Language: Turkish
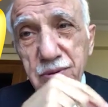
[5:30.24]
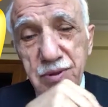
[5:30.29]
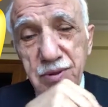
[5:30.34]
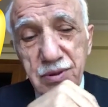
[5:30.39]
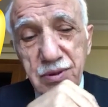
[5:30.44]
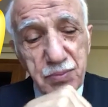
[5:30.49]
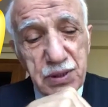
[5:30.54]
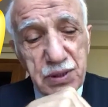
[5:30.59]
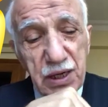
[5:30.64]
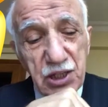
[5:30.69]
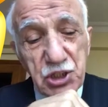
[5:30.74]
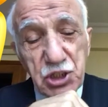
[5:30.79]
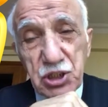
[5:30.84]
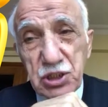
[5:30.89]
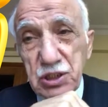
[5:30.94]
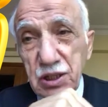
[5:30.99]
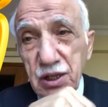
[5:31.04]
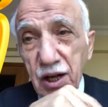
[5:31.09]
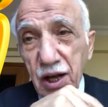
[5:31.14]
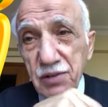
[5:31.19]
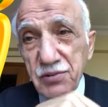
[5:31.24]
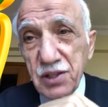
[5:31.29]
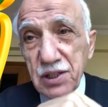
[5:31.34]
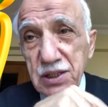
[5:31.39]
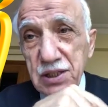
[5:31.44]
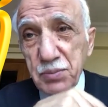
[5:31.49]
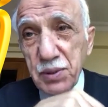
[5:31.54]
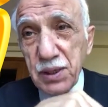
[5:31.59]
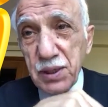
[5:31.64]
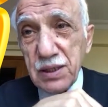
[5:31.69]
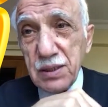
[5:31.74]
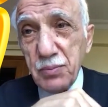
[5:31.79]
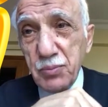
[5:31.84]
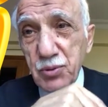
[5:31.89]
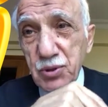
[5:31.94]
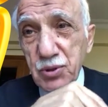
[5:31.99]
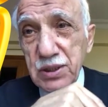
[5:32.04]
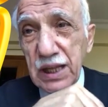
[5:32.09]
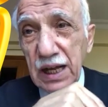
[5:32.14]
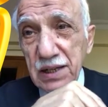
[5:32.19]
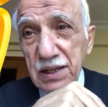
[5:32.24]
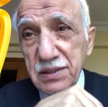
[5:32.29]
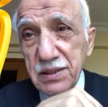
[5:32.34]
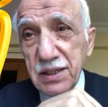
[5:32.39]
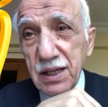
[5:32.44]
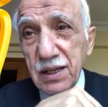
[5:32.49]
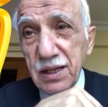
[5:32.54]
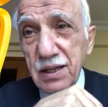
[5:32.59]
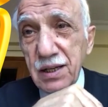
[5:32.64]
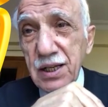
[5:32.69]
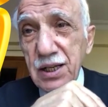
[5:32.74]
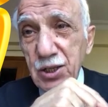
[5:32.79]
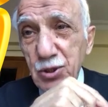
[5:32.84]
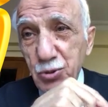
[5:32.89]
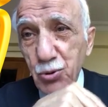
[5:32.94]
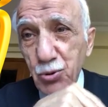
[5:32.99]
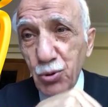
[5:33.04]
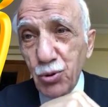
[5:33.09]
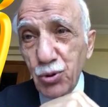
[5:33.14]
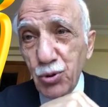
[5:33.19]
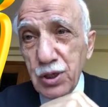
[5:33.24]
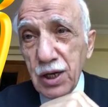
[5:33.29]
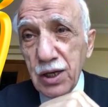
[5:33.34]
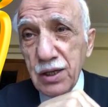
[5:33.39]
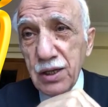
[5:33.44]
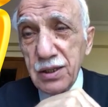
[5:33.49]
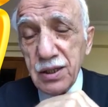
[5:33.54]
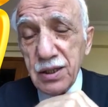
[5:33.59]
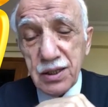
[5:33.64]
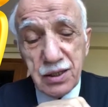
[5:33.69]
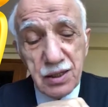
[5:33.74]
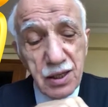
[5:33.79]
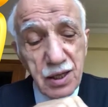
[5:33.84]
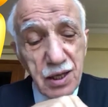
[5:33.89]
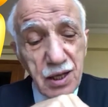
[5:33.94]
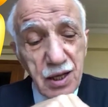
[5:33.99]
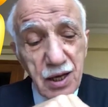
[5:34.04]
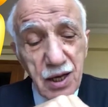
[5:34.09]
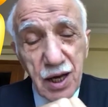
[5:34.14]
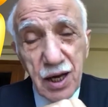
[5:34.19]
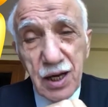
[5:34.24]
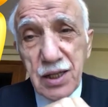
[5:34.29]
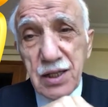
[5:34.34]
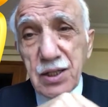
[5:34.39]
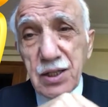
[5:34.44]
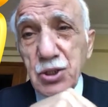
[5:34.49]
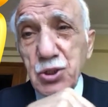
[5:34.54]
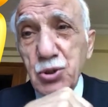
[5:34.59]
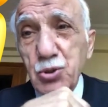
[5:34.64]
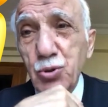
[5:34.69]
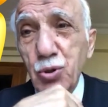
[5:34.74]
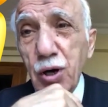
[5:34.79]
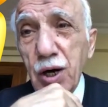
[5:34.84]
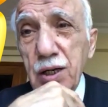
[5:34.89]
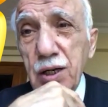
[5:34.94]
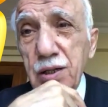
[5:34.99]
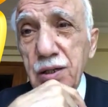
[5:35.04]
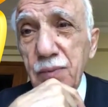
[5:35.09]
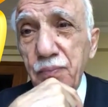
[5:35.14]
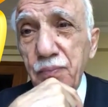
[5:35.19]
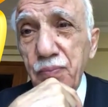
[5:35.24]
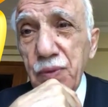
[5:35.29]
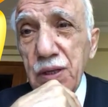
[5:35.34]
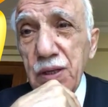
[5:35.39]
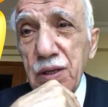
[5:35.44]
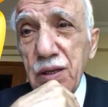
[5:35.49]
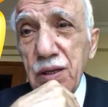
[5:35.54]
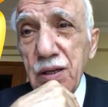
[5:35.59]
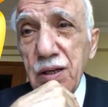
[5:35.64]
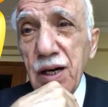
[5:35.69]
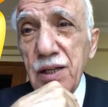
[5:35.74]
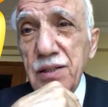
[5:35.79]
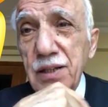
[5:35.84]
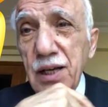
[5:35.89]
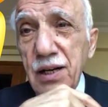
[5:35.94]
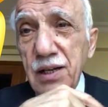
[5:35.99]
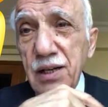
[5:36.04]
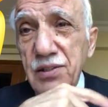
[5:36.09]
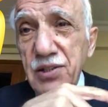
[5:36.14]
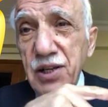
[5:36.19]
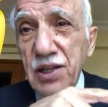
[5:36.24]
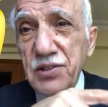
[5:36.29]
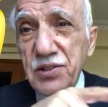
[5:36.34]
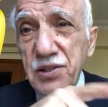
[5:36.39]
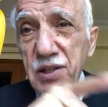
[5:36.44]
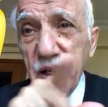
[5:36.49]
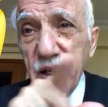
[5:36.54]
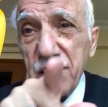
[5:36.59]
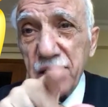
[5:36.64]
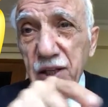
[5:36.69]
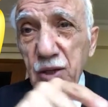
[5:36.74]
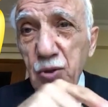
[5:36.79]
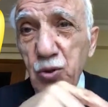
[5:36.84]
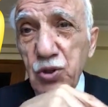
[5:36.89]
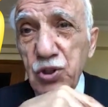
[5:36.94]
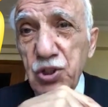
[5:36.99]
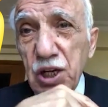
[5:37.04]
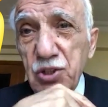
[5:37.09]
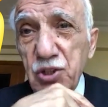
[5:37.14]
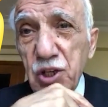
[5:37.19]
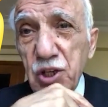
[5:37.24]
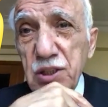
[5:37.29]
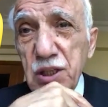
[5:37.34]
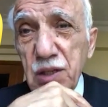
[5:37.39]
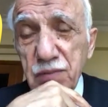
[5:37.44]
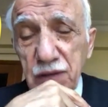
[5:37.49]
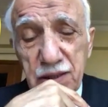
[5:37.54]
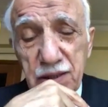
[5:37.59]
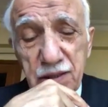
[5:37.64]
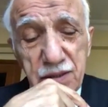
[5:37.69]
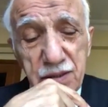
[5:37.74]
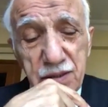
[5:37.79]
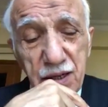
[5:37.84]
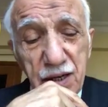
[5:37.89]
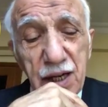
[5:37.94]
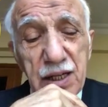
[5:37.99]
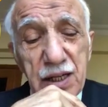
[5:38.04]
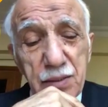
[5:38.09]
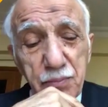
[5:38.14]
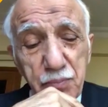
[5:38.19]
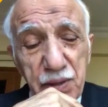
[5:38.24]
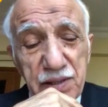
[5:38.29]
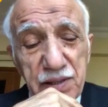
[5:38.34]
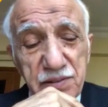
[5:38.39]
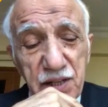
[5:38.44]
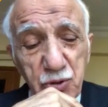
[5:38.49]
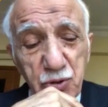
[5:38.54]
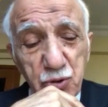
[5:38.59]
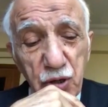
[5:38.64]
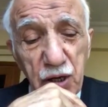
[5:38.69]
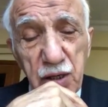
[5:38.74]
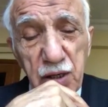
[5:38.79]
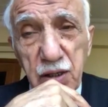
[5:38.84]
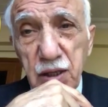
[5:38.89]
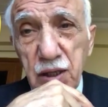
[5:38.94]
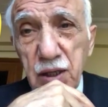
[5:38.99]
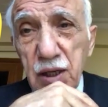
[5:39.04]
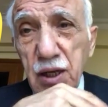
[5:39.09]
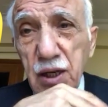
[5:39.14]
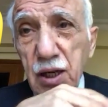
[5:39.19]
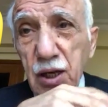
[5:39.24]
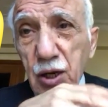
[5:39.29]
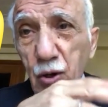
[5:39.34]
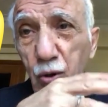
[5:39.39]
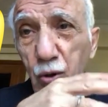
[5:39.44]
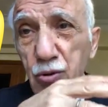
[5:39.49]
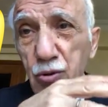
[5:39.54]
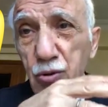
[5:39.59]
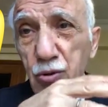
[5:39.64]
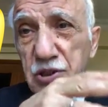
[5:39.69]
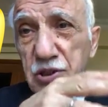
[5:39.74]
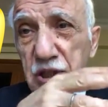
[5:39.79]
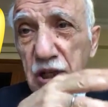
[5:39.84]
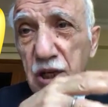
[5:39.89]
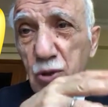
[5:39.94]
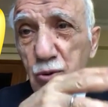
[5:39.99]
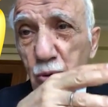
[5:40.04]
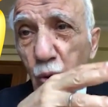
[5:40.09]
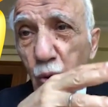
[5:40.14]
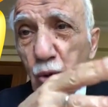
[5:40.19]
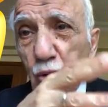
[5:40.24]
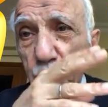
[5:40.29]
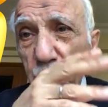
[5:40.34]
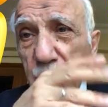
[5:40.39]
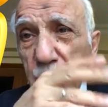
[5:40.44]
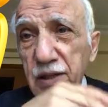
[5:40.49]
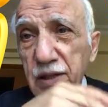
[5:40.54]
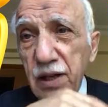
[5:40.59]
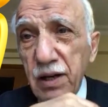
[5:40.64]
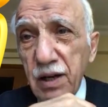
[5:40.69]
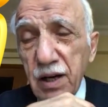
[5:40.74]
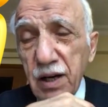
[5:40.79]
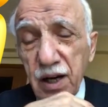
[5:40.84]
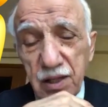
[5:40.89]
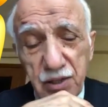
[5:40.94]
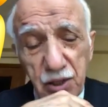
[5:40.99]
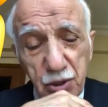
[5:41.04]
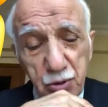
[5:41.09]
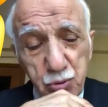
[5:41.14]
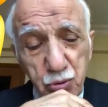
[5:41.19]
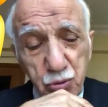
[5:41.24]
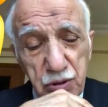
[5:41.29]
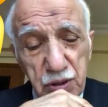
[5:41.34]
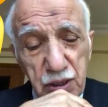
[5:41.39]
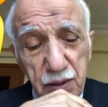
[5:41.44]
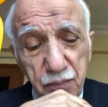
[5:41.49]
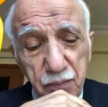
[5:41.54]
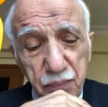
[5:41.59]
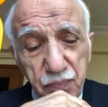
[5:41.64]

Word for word: bir karışını ikaz etti beni de derste. Doğru yani. Aynı sual kader risalesini anlatan İşar var. Aynı benzer sual. Orada 8-9 madde anlatıyor da